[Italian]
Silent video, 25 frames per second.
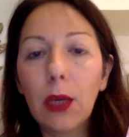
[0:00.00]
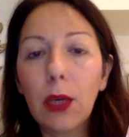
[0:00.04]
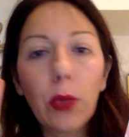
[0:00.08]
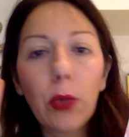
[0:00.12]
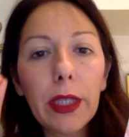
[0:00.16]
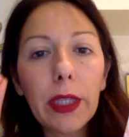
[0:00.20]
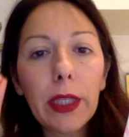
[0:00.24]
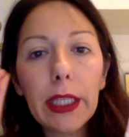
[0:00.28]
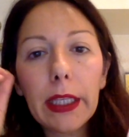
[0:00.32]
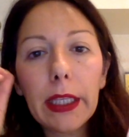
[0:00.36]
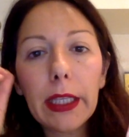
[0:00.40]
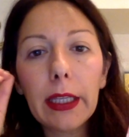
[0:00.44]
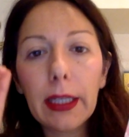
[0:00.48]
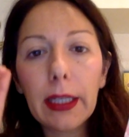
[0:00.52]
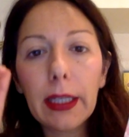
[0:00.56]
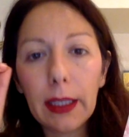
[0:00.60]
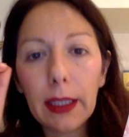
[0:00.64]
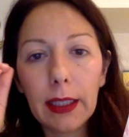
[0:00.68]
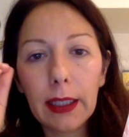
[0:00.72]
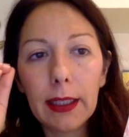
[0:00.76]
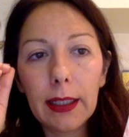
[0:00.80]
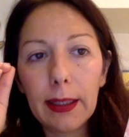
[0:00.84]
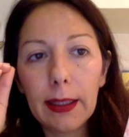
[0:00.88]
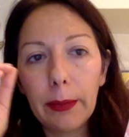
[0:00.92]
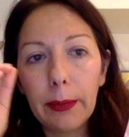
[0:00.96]
Quindi
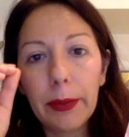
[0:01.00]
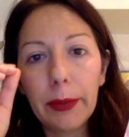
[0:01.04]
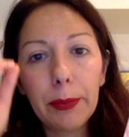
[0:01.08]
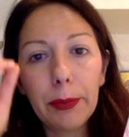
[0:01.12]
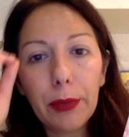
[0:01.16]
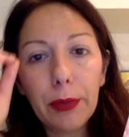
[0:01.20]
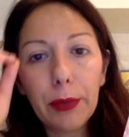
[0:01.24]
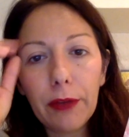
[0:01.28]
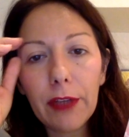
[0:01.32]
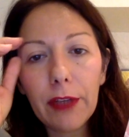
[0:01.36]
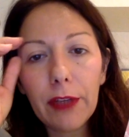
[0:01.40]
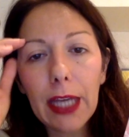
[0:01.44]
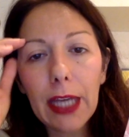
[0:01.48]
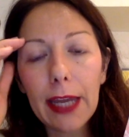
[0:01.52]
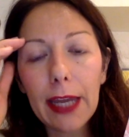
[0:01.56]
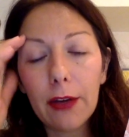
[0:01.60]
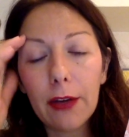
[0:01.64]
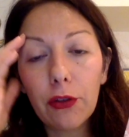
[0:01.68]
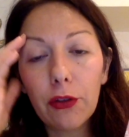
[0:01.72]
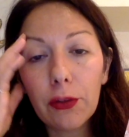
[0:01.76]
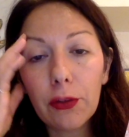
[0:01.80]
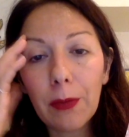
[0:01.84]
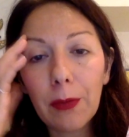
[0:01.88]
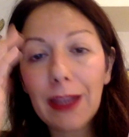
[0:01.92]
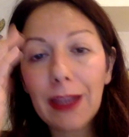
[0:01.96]
il, per purificare
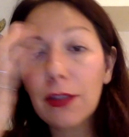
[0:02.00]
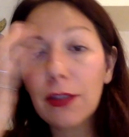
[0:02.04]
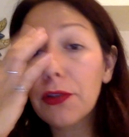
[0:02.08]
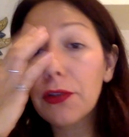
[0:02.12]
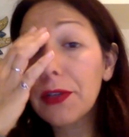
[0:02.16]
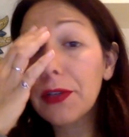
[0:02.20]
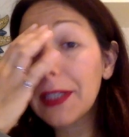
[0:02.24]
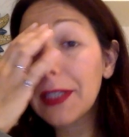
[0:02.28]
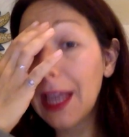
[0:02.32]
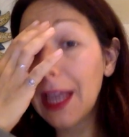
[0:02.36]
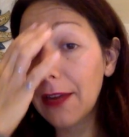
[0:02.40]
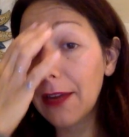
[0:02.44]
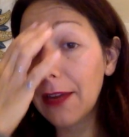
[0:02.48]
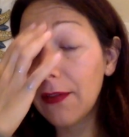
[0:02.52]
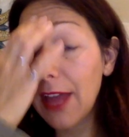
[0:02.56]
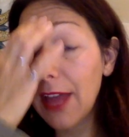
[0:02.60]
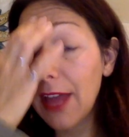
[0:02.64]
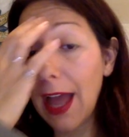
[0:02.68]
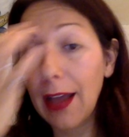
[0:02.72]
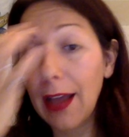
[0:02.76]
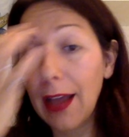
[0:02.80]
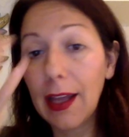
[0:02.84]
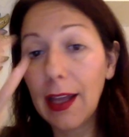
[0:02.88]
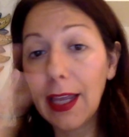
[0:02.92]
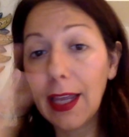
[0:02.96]
lo spazio serve
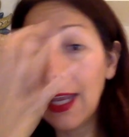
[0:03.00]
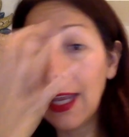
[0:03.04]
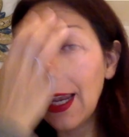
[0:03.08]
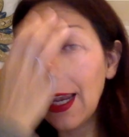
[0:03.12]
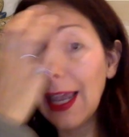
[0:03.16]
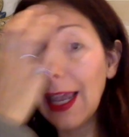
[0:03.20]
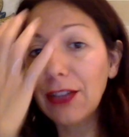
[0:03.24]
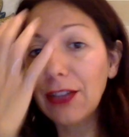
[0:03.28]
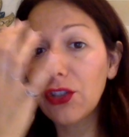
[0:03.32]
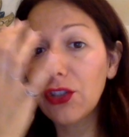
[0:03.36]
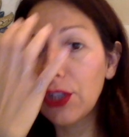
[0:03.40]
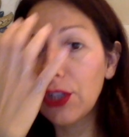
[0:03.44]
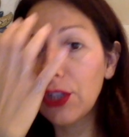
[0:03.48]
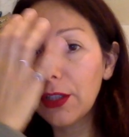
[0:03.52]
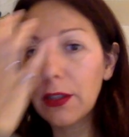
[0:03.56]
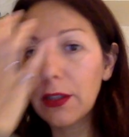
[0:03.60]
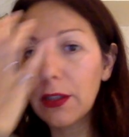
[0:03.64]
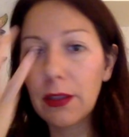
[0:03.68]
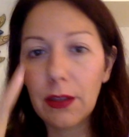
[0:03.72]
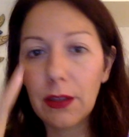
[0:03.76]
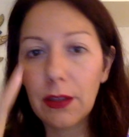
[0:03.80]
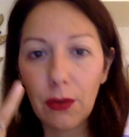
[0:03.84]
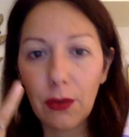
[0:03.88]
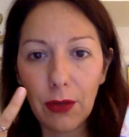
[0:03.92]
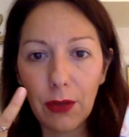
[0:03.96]
anche
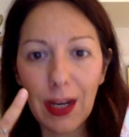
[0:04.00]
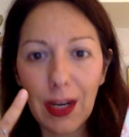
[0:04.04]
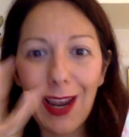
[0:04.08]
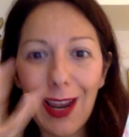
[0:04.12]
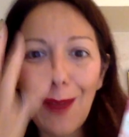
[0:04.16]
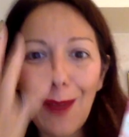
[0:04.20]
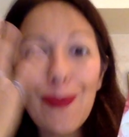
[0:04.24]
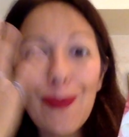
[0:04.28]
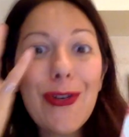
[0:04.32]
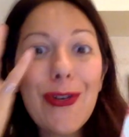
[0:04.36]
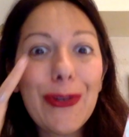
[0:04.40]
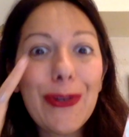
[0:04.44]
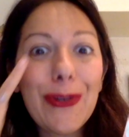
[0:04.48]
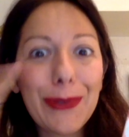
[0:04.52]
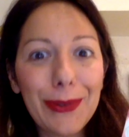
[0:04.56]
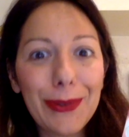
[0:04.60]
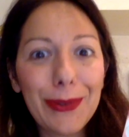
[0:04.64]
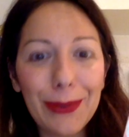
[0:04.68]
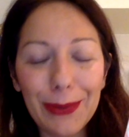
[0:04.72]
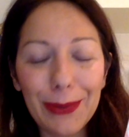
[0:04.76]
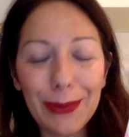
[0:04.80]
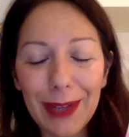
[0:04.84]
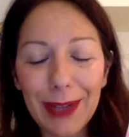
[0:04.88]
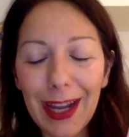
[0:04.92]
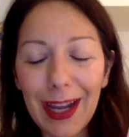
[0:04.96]
l'accensione,
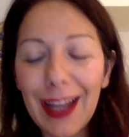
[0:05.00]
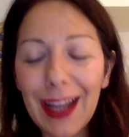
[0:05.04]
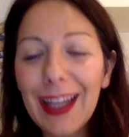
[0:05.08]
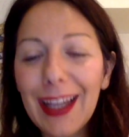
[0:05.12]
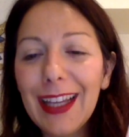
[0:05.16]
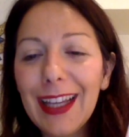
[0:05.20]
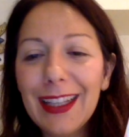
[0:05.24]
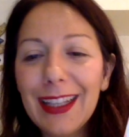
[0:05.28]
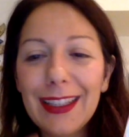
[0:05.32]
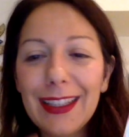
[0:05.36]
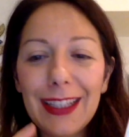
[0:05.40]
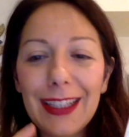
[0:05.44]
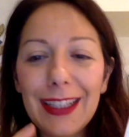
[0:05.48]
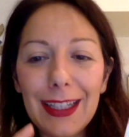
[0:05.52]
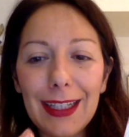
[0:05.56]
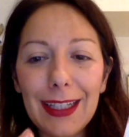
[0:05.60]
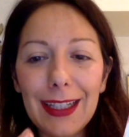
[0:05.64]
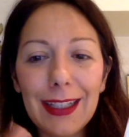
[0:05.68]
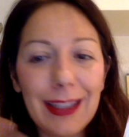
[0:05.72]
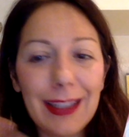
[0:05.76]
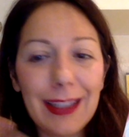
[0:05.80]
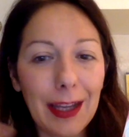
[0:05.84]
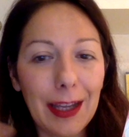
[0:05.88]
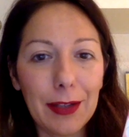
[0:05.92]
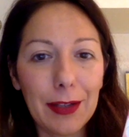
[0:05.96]
l'apertura
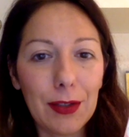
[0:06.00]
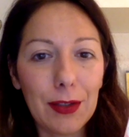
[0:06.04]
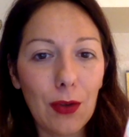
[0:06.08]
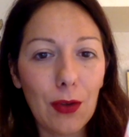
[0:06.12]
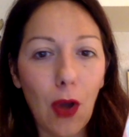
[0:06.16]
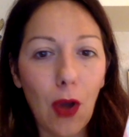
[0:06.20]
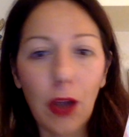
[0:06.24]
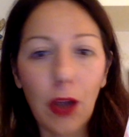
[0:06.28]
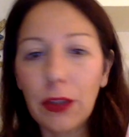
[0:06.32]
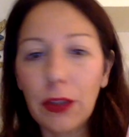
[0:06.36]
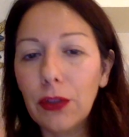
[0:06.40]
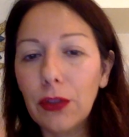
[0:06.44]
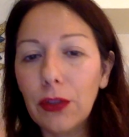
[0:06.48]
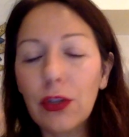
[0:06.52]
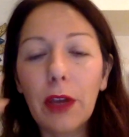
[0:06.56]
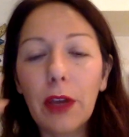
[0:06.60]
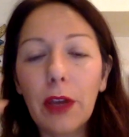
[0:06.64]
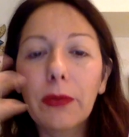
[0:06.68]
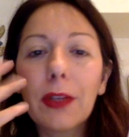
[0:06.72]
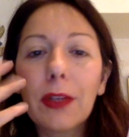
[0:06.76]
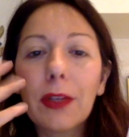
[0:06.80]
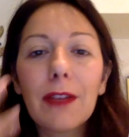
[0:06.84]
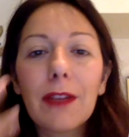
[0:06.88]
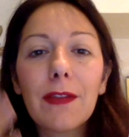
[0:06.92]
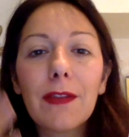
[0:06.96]
del terzo occhio, cioè
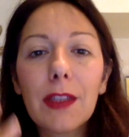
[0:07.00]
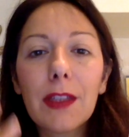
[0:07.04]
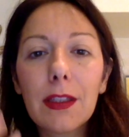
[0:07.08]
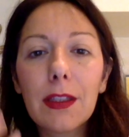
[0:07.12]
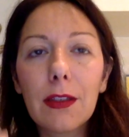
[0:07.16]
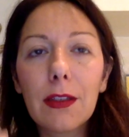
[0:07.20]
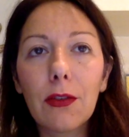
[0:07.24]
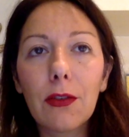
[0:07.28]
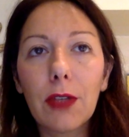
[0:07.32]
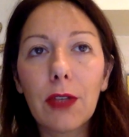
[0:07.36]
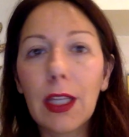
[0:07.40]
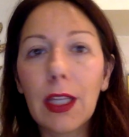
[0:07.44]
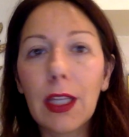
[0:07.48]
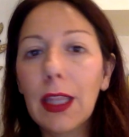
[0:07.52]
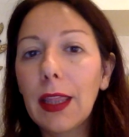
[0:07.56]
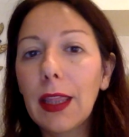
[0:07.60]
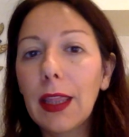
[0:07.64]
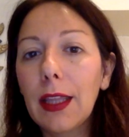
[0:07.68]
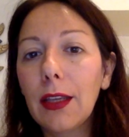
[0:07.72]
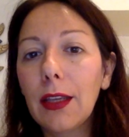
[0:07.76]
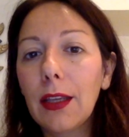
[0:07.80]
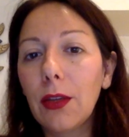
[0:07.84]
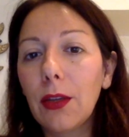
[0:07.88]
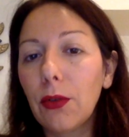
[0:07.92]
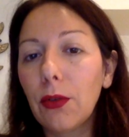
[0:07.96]
una visione
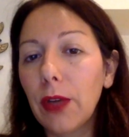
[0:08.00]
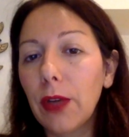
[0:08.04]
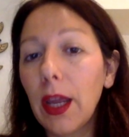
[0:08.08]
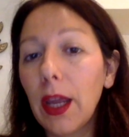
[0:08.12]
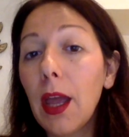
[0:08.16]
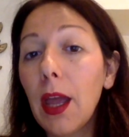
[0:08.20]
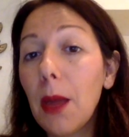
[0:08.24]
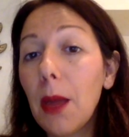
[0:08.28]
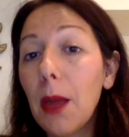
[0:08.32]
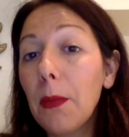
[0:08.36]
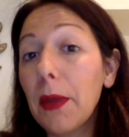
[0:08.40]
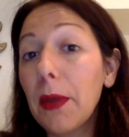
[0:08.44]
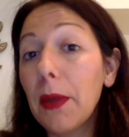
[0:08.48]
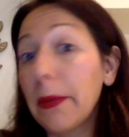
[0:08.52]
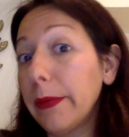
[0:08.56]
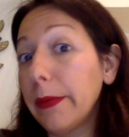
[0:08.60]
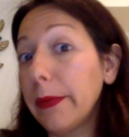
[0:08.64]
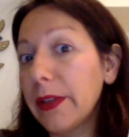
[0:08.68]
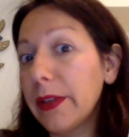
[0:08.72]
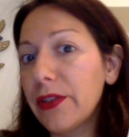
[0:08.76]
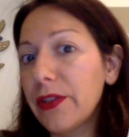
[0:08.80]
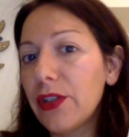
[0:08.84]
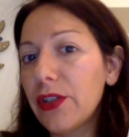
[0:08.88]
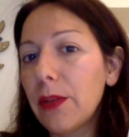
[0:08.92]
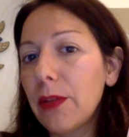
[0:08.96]
interiore per
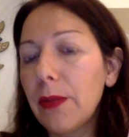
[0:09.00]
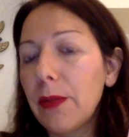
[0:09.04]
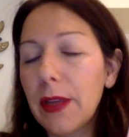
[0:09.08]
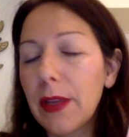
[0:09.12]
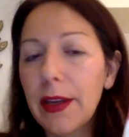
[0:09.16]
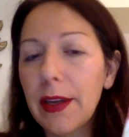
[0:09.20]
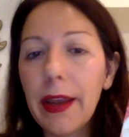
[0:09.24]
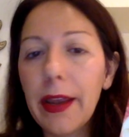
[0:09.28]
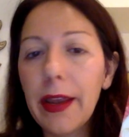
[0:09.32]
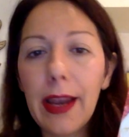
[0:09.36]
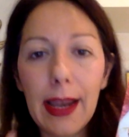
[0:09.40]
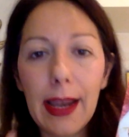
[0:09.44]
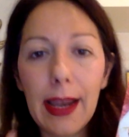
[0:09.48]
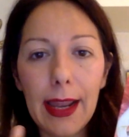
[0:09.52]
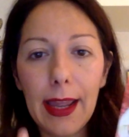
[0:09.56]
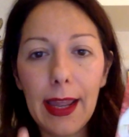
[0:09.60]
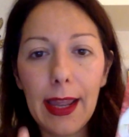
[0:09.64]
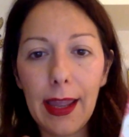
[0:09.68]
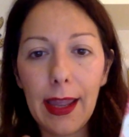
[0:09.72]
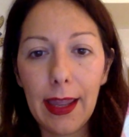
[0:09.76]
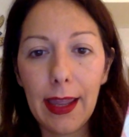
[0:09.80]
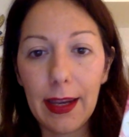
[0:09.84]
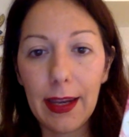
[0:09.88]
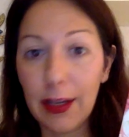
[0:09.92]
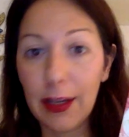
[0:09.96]
percepire
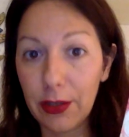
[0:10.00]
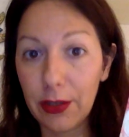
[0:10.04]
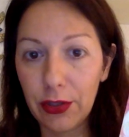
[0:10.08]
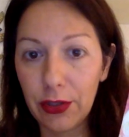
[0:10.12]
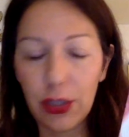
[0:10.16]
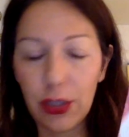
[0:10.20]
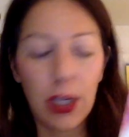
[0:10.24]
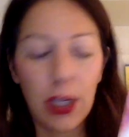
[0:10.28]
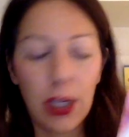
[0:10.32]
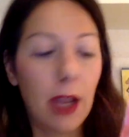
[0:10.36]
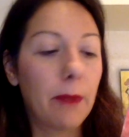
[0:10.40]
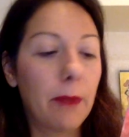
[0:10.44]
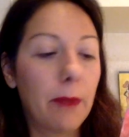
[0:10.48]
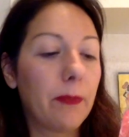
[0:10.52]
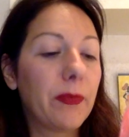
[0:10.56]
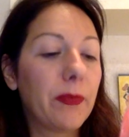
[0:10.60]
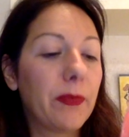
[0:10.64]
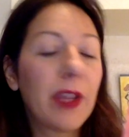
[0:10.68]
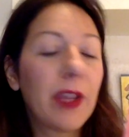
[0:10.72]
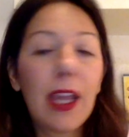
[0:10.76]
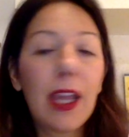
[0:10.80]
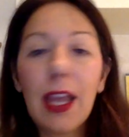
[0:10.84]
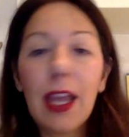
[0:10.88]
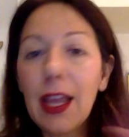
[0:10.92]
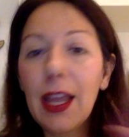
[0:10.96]
le energie.
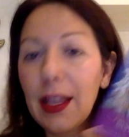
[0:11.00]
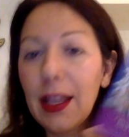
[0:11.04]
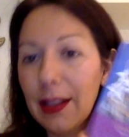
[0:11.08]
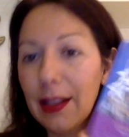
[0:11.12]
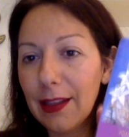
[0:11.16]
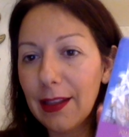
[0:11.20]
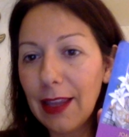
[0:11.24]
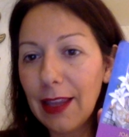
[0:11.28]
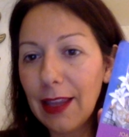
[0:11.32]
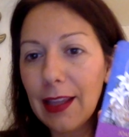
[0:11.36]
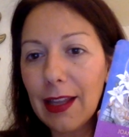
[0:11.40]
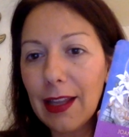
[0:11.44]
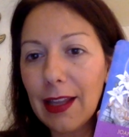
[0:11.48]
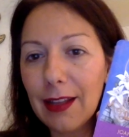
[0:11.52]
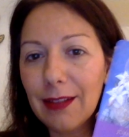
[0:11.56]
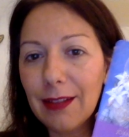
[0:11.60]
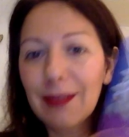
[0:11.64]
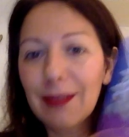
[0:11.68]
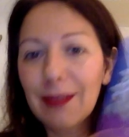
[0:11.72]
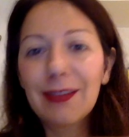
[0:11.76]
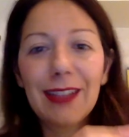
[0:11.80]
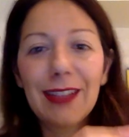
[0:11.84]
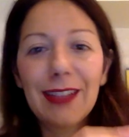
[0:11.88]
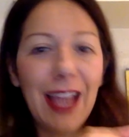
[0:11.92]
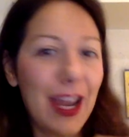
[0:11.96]
Ta-da!
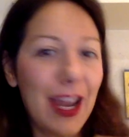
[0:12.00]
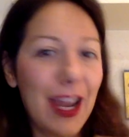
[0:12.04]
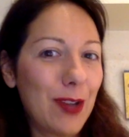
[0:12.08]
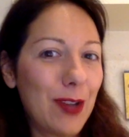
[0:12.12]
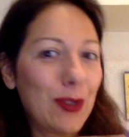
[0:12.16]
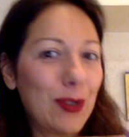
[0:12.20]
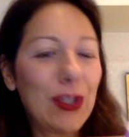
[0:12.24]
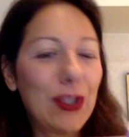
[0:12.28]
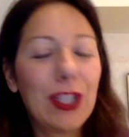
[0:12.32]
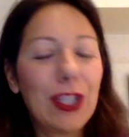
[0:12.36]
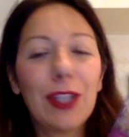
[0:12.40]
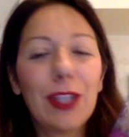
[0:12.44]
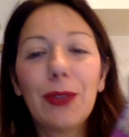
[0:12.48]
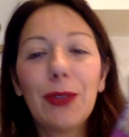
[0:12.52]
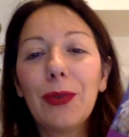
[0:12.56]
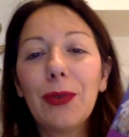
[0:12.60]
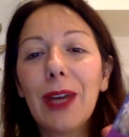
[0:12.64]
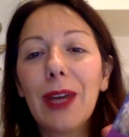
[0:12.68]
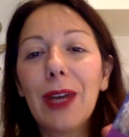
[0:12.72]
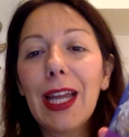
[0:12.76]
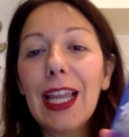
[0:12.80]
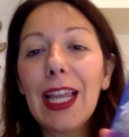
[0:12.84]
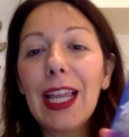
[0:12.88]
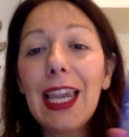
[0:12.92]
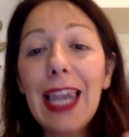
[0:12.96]
Ne erano uscite
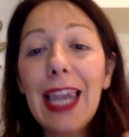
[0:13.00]
due.